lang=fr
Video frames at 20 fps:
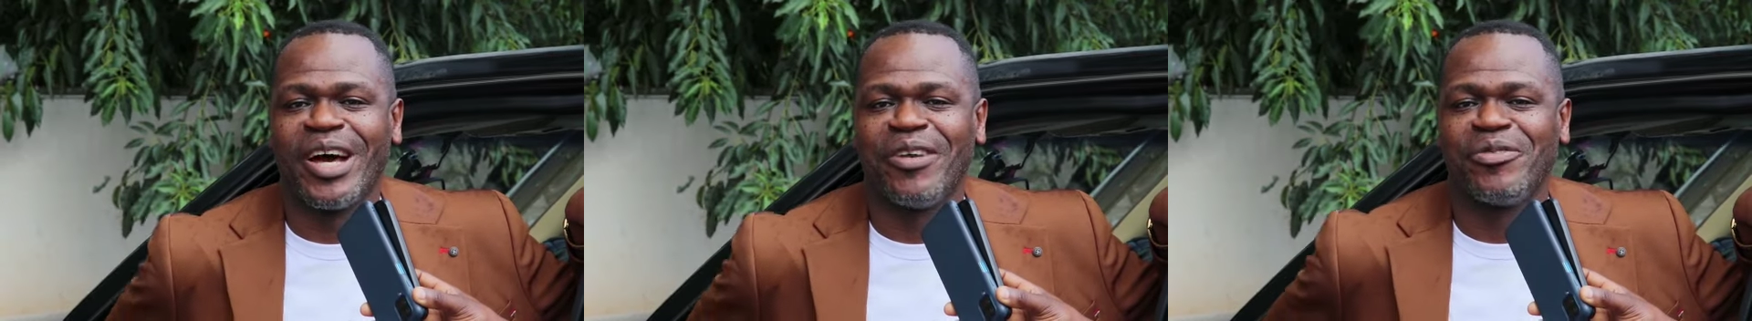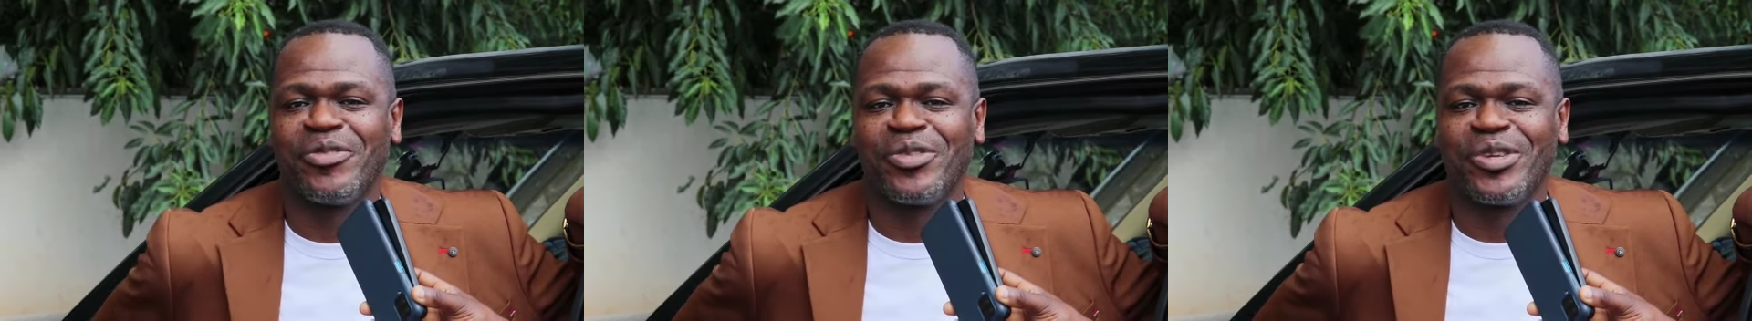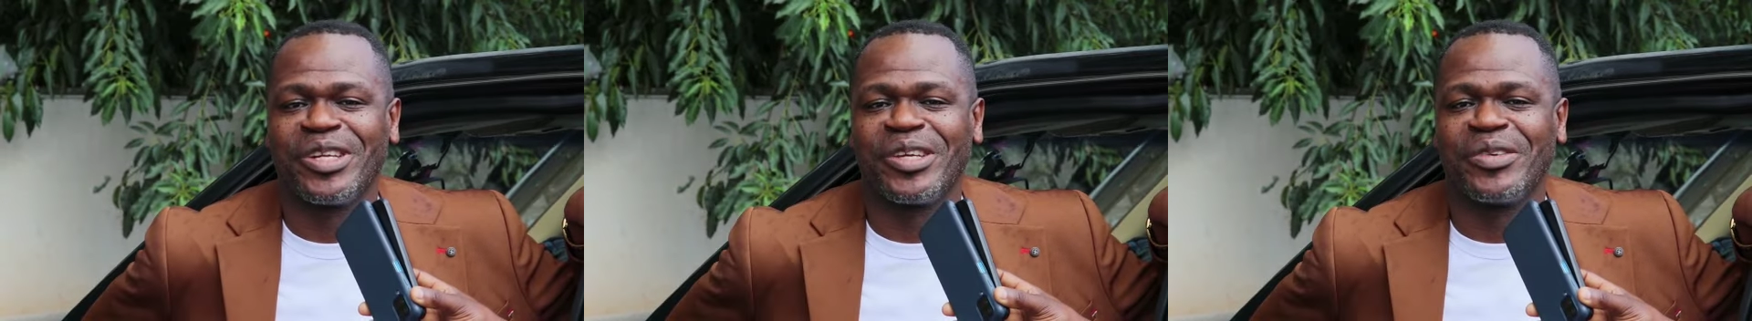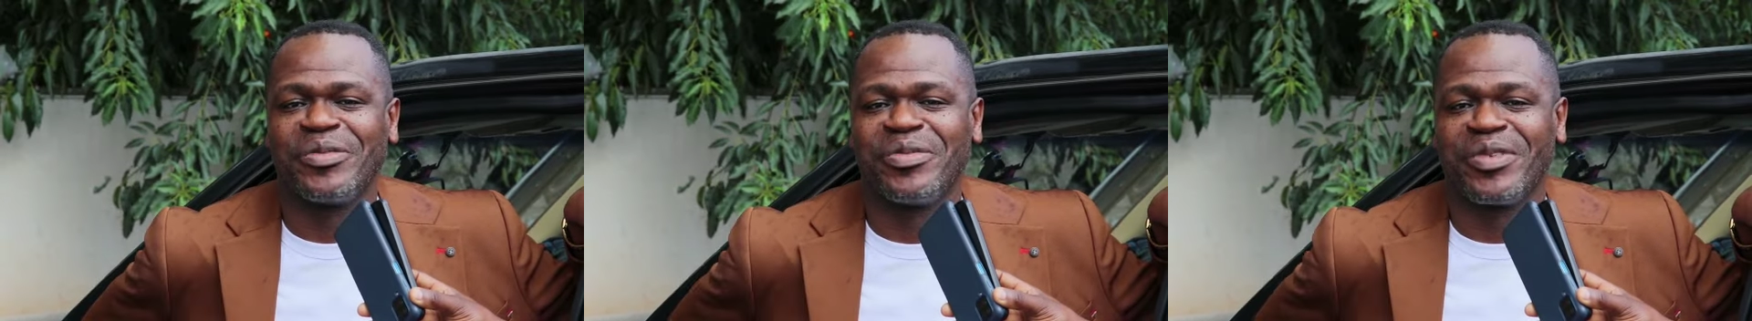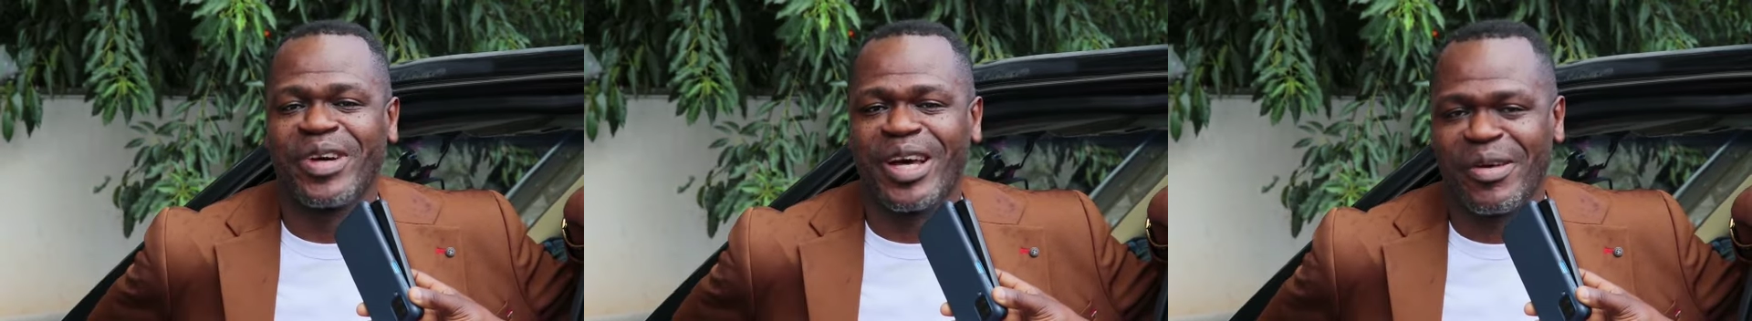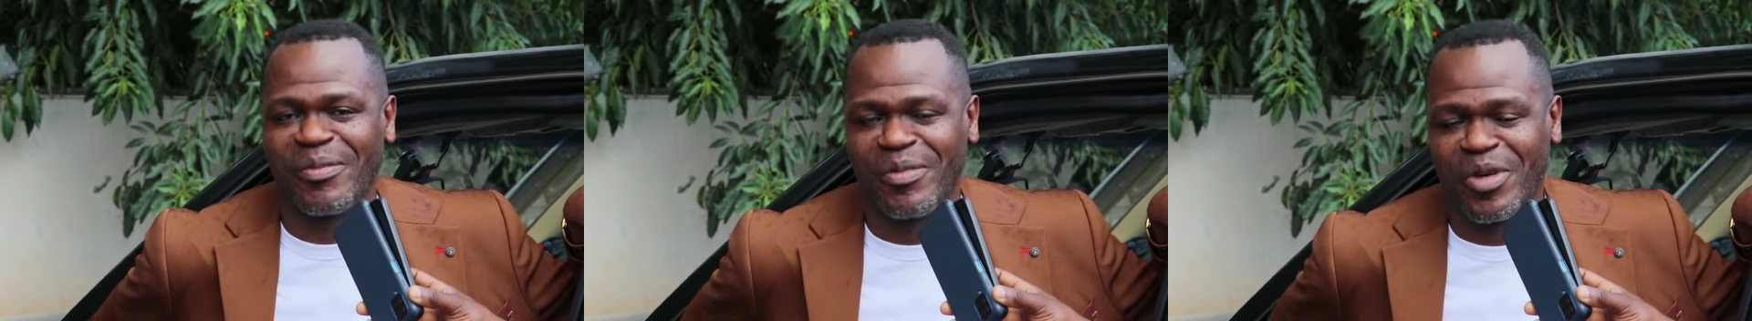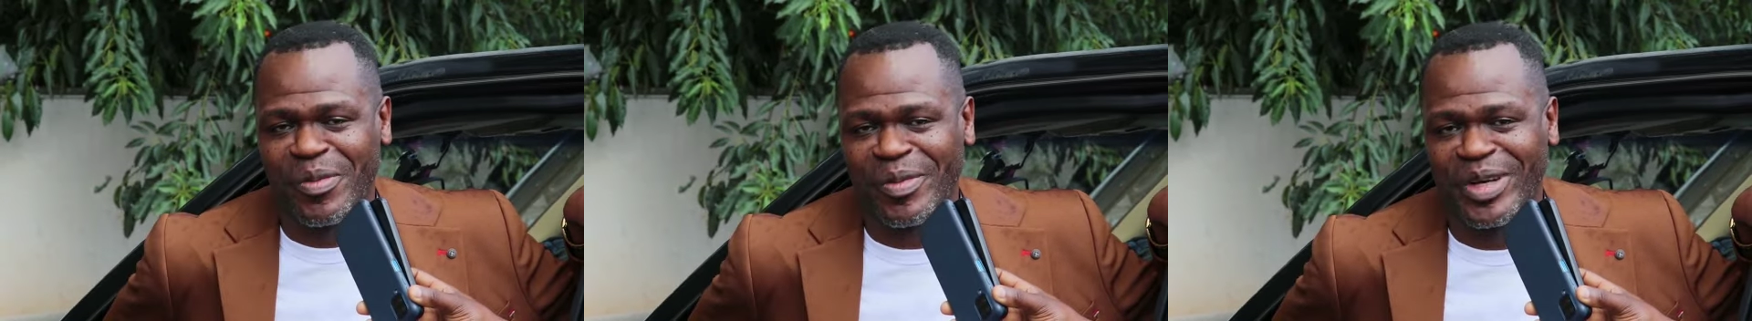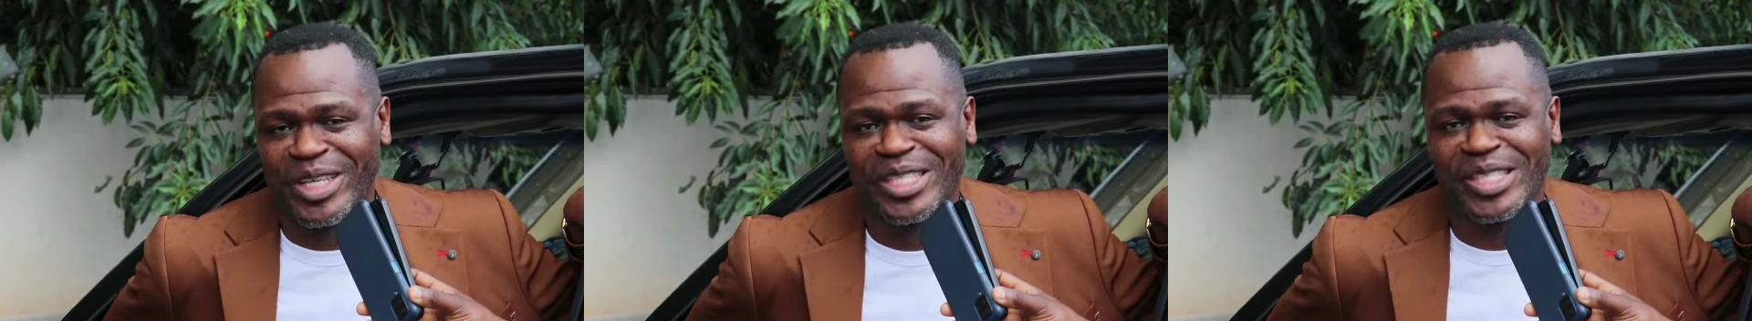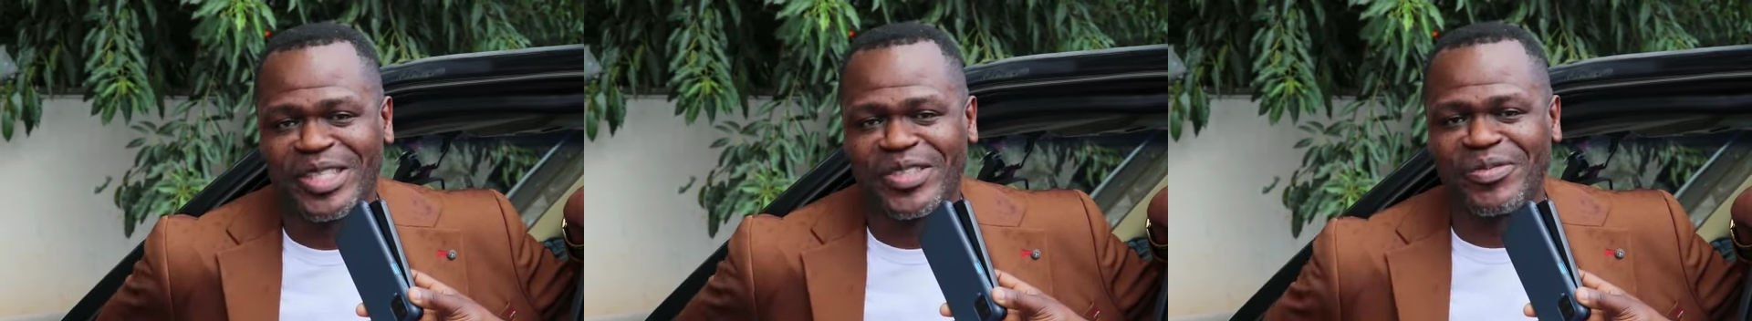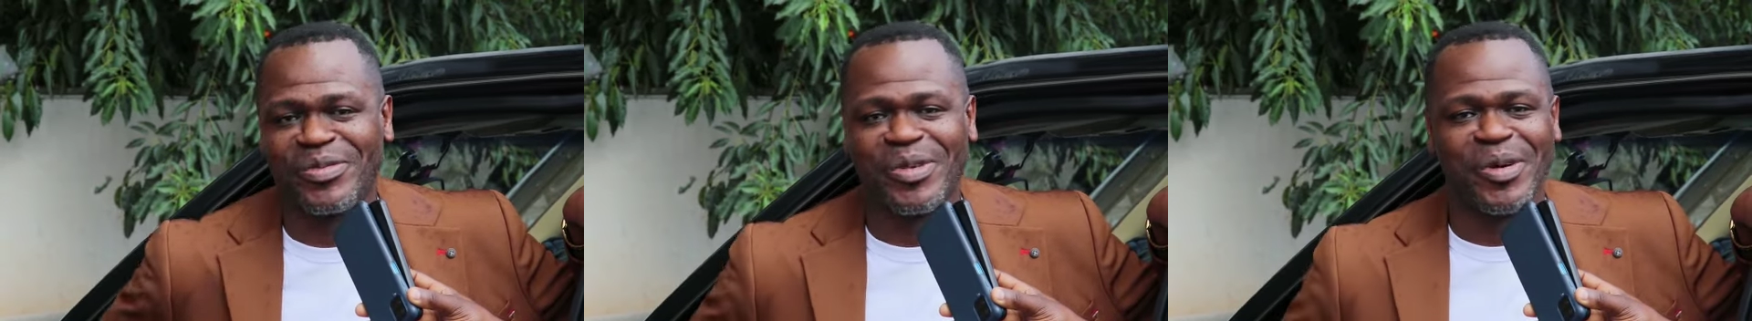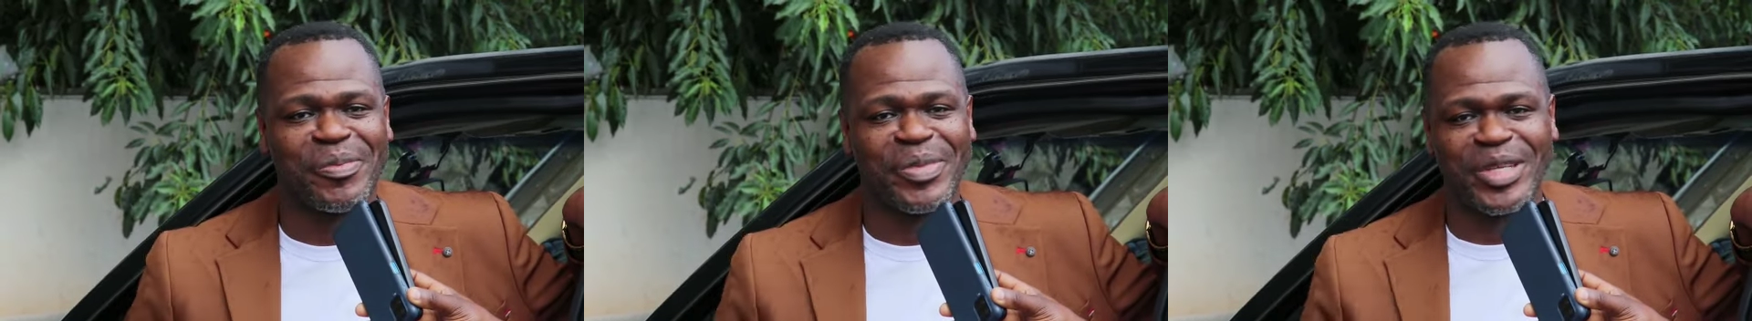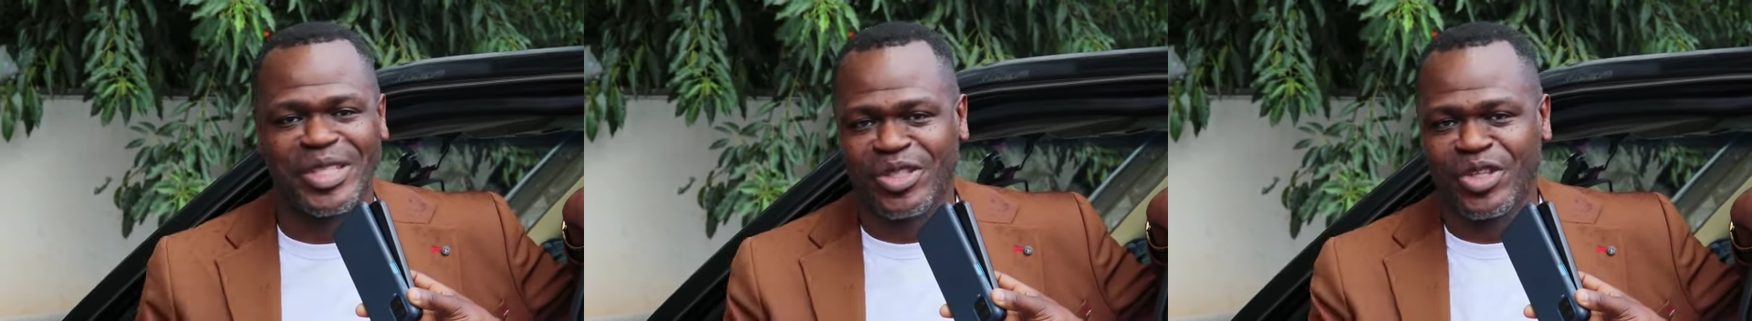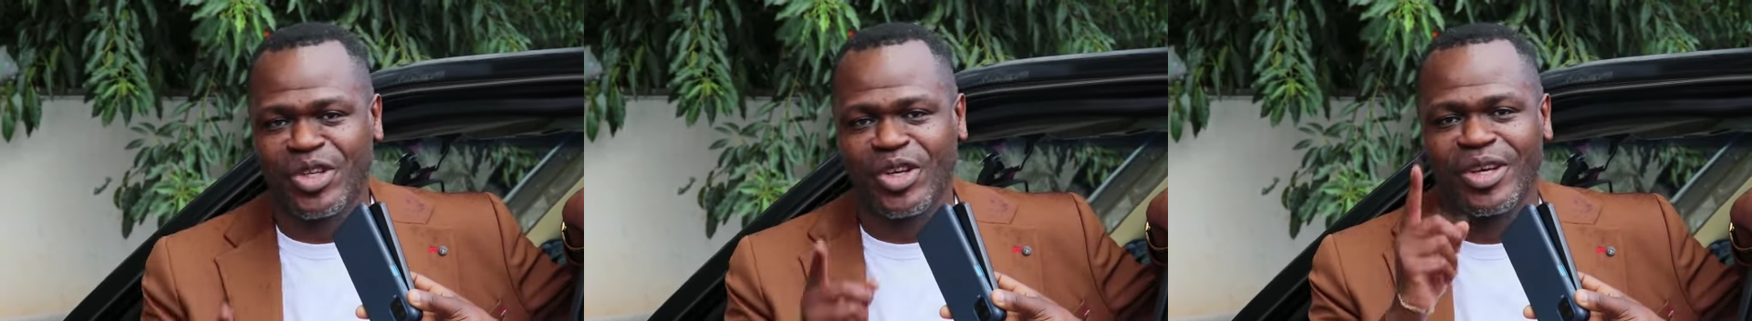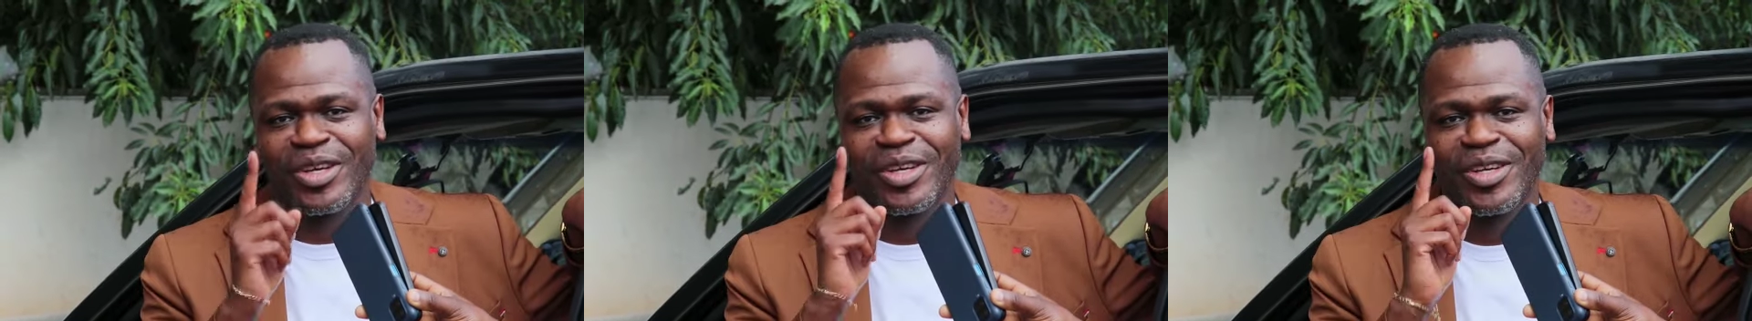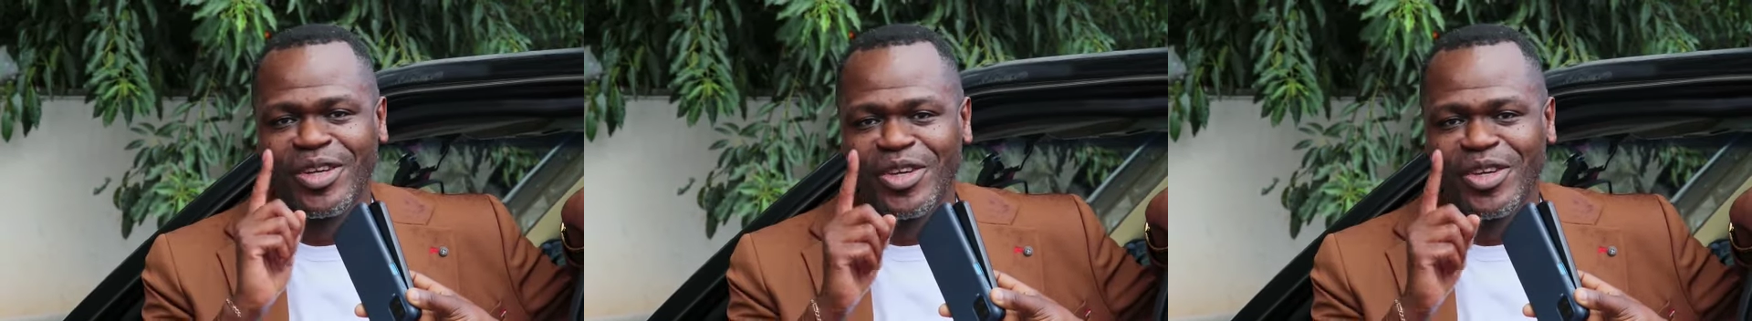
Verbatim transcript: à venir vraiment massivement parce que